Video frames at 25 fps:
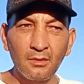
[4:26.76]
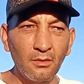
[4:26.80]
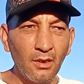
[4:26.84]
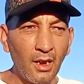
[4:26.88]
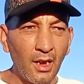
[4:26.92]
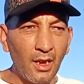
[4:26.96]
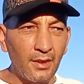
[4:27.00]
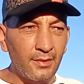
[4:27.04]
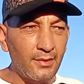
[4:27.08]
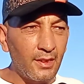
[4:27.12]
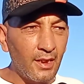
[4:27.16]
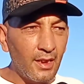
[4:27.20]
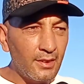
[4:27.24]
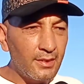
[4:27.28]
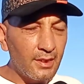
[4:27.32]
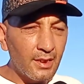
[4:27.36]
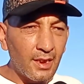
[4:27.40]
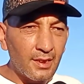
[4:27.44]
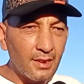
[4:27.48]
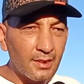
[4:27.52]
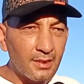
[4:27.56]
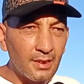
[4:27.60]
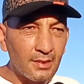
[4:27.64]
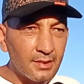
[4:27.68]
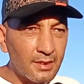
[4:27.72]
هذه
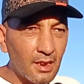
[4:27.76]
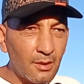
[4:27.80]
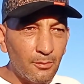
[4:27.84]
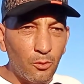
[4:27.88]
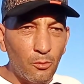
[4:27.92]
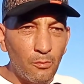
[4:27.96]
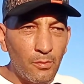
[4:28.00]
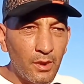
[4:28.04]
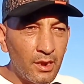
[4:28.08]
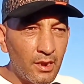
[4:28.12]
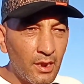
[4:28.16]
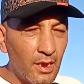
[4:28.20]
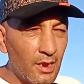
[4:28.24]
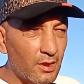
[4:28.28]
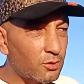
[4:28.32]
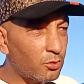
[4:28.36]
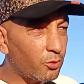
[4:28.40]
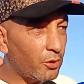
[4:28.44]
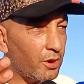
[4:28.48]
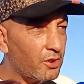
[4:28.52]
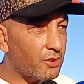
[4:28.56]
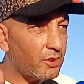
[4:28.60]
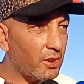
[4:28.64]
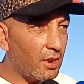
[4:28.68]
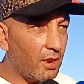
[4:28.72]
خي كنطالبوا من الناس
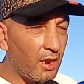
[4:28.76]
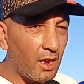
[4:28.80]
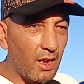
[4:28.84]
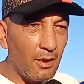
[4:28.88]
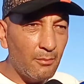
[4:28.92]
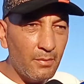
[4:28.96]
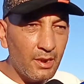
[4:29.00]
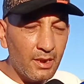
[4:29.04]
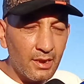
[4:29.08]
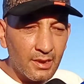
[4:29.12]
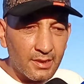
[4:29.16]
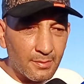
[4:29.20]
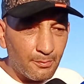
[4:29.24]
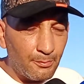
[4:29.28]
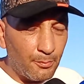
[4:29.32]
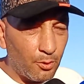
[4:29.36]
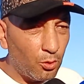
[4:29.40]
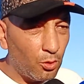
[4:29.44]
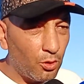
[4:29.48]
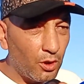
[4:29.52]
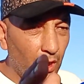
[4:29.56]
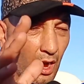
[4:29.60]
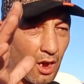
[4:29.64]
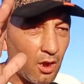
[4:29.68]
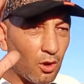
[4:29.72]
ورجال الامن
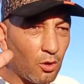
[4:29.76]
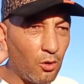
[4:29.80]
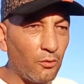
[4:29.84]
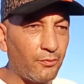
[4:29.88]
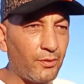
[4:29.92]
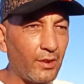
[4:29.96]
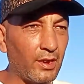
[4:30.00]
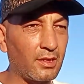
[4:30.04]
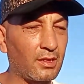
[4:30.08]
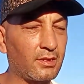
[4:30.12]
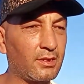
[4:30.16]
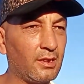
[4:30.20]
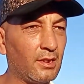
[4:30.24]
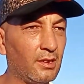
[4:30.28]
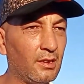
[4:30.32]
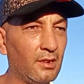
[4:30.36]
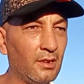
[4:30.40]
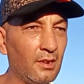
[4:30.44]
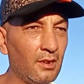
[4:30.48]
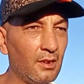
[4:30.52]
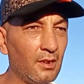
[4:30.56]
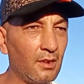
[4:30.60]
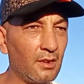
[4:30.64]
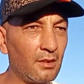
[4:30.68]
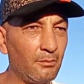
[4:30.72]
يتبعوا ويحقوا في هذا
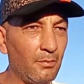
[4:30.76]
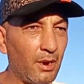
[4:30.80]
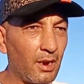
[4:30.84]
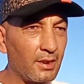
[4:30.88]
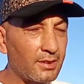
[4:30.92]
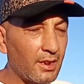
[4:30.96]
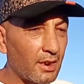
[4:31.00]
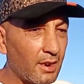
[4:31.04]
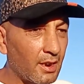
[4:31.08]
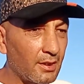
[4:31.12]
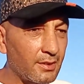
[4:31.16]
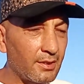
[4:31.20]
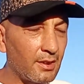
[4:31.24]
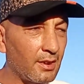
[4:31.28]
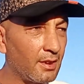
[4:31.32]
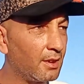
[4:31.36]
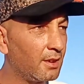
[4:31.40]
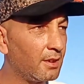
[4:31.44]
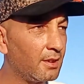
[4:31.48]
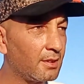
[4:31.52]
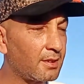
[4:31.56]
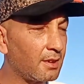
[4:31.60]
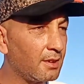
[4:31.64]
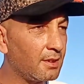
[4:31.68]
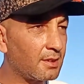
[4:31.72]
المحضر
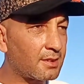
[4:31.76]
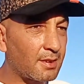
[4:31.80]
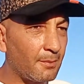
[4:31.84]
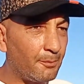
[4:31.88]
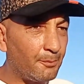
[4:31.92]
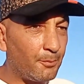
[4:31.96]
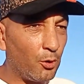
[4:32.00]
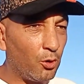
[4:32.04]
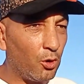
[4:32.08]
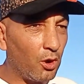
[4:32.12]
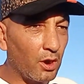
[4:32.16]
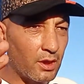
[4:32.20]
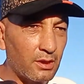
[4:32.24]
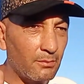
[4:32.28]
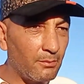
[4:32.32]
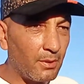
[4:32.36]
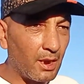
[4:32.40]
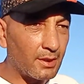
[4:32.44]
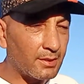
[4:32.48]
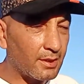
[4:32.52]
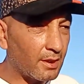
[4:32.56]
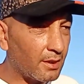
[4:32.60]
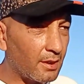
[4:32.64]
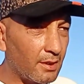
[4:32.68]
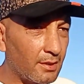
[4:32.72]
هذا يتبعوا هذا
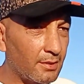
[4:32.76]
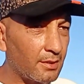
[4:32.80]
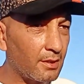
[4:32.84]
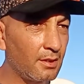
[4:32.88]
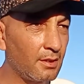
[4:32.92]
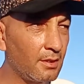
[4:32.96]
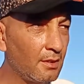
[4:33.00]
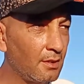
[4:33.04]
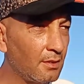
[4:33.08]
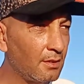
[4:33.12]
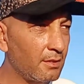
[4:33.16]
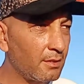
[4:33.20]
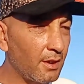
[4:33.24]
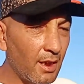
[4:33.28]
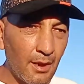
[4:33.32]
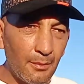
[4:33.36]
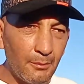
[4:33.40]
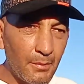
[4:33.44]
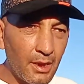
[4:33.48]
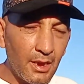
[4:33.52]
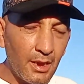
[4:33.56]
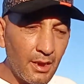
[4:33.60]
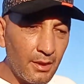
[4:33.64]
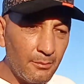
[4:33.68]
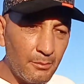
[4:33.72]
المحضر هذا راه
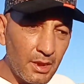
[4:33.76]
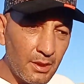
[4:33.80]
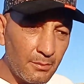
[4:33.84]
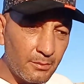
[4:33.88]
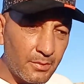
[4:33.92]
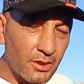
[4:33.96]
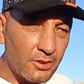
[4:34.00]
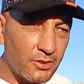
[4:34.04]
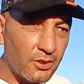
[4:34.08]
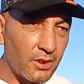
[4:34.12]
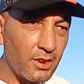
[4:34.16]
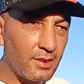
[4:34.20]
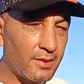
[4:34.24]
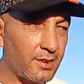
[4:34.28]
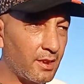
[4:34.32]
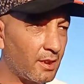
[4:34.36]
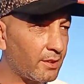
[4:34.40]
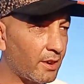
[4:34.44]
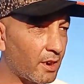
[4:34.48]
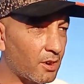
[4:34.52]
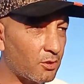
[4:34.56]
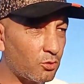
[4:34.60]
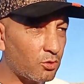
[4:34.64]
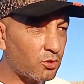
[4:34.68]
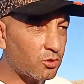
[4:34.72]
ما يمكنش
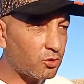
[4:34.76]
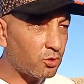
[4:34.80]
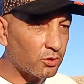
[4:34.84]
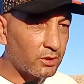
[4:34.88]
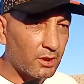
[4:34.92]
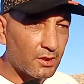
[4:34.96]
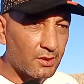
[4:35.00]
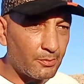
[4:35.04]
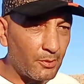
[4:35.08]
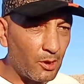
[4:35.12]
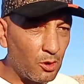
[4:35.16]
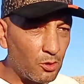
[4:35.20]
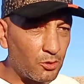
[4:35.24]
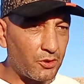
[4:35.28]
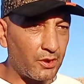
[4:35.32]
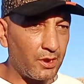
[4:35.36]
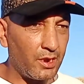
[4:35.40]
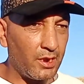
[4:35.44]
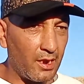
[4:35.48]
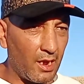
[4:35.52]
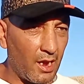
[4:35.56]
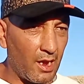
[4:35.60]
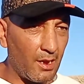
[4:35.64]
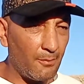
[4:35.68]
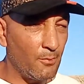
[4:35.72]
انسان رجل شرطه
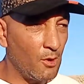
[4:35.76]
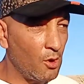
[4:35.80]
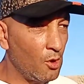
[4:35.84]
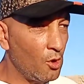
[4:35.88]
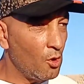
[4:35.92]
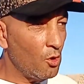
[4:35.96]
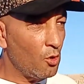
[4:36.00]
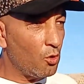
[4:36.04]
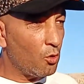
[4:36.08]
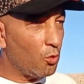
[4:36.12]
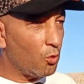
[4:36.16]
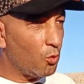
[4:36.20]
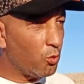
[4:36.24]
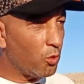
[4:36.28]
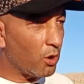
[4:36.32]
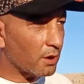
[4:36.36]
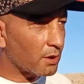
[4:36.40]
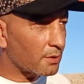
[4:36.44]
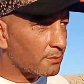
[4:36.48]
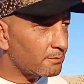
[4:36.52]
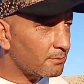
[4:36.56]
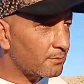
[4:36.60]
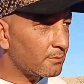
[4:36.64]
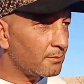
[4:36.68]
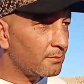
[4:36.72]
27 عام و